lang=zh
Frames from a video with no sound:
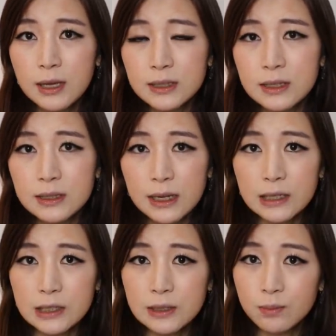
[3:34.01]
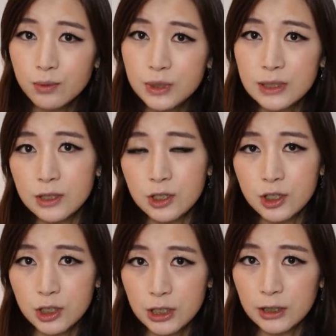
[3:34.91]
现在已经不仅仅
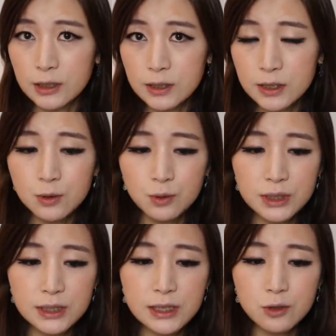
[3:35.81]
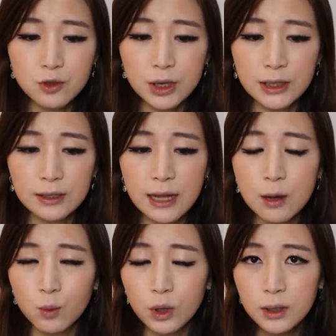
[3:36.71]
是一个基于现状的
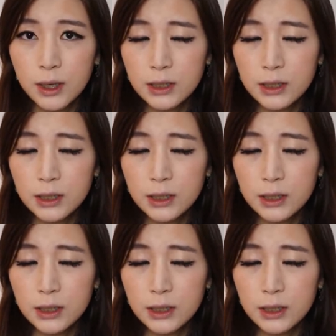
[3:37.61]
大国，